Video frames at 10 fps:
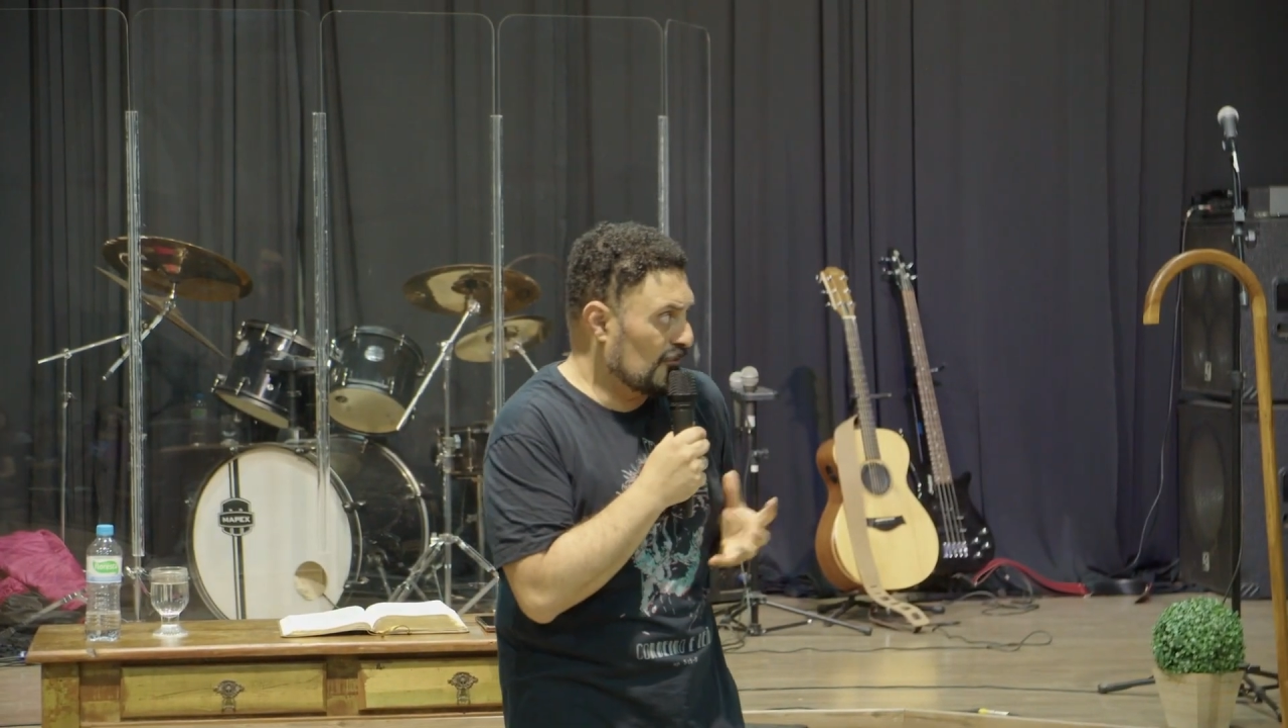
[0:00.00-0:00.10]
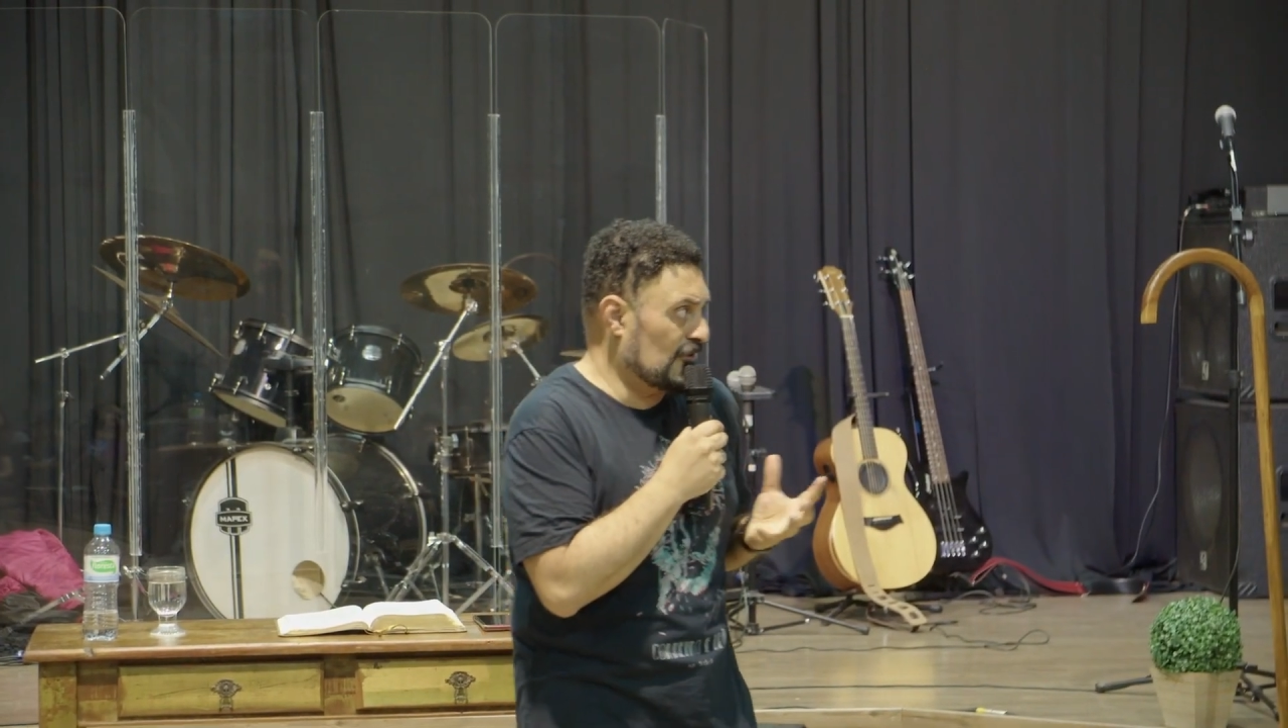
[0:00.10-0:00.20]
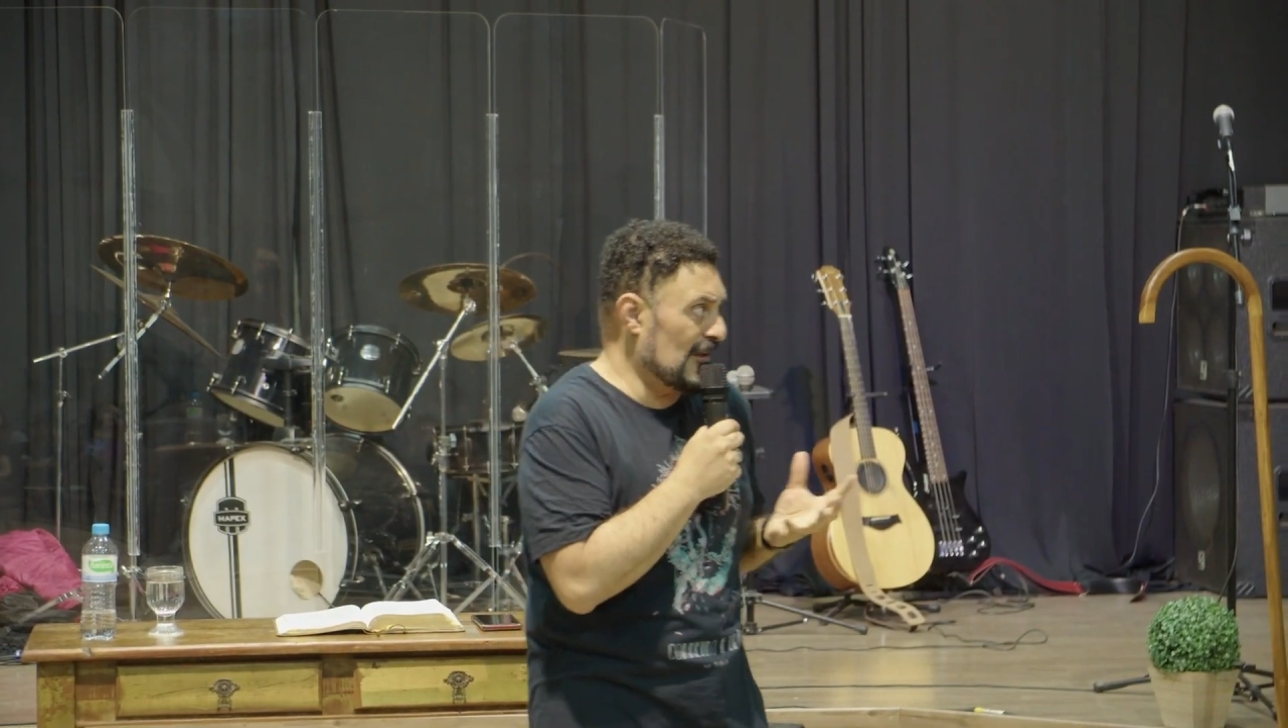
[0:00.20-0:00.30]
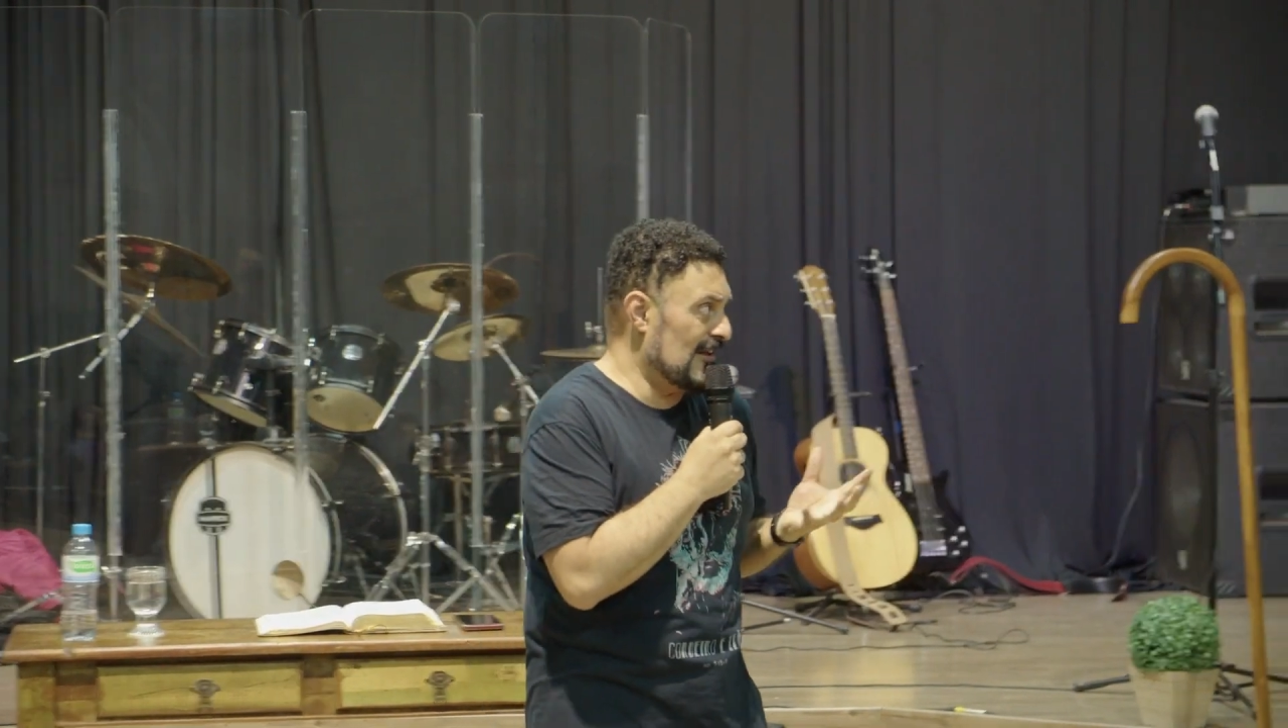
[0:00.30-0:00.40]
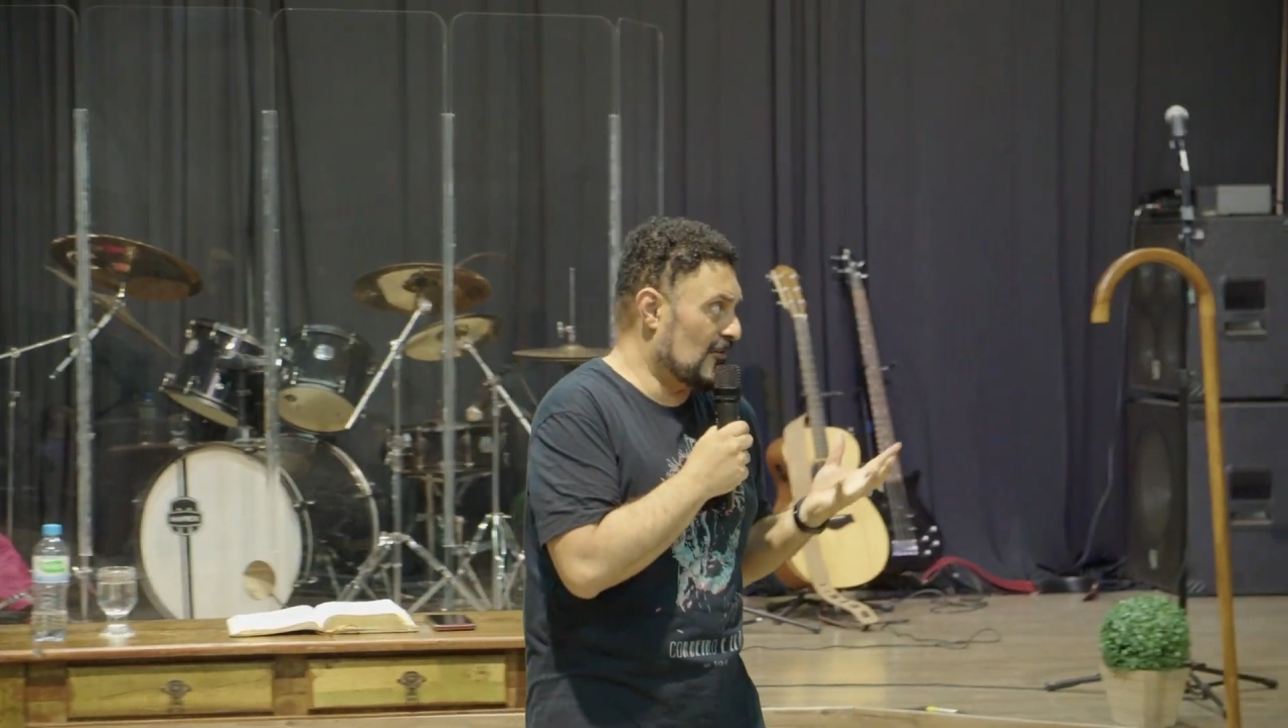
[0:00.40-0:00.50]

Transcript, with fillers: ser